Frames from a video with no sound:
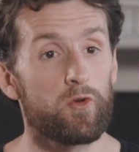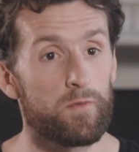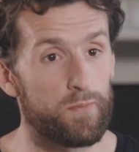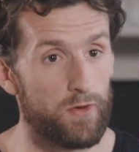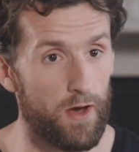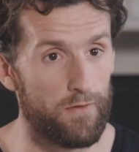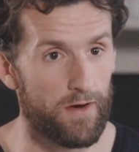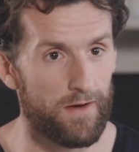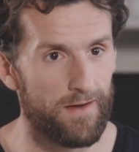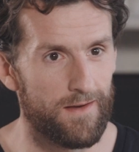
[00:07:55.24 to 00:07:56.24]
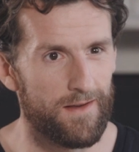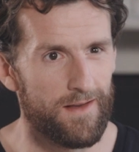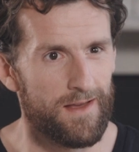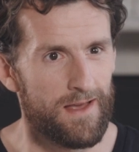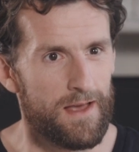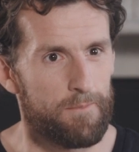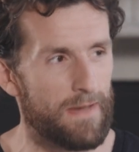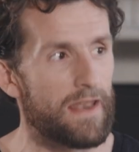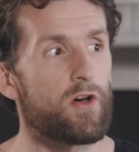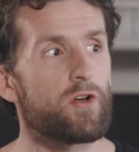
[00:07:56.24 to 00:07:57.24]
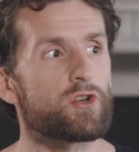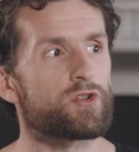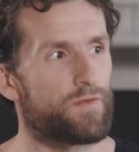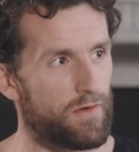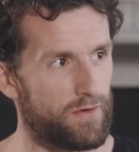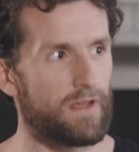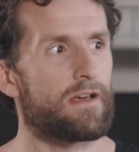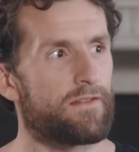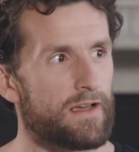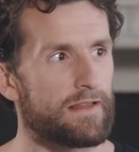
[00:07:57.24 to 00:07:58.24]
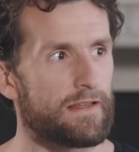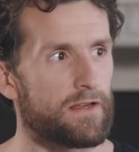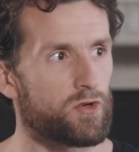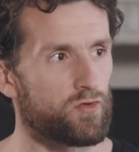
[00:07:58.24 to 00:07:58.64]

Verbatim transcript: Une pieuvre. Ouais. Maintenant, je vais vous dire la vérité.